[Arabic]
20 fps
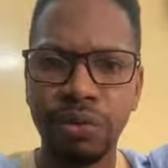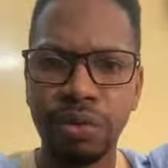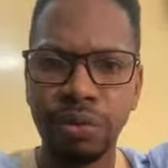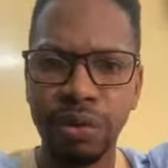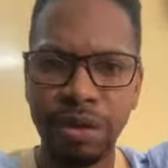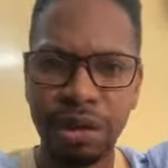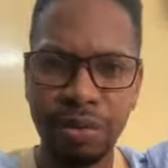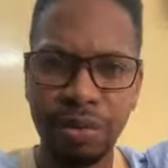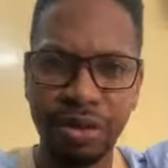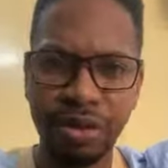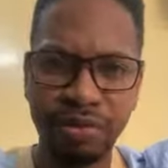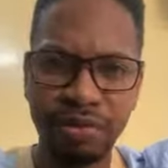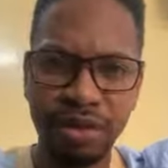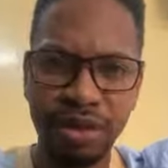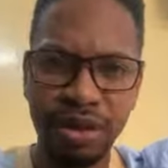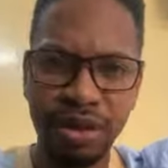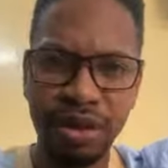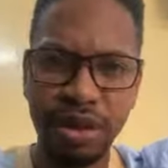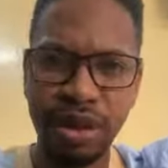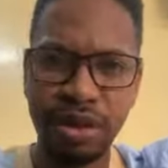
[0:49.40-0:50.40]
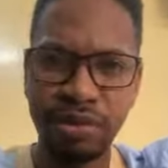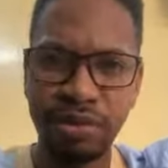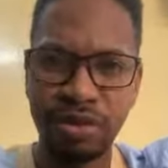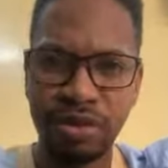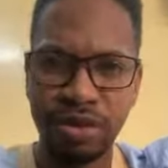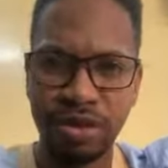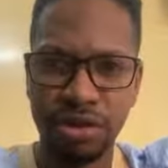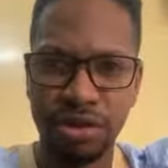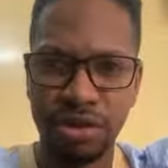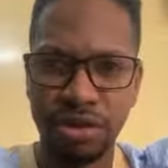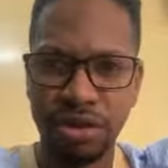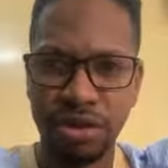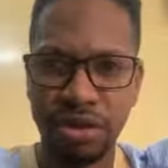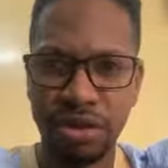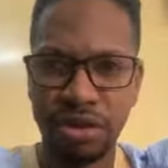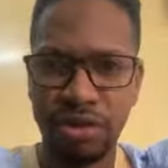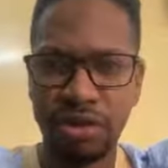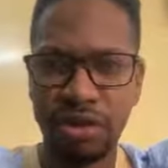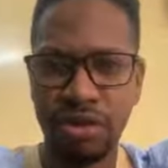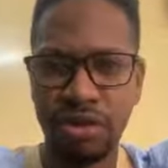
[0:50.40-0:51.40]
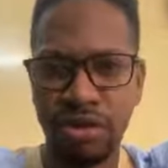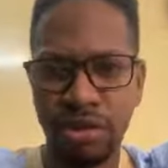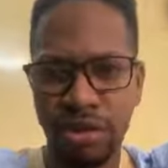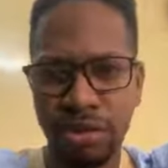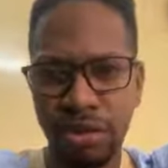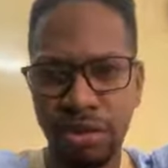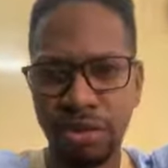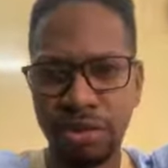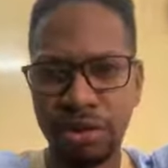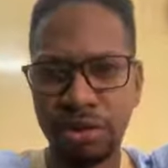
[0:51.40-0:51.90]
المكتب التنفيذي أمس اجتمعوا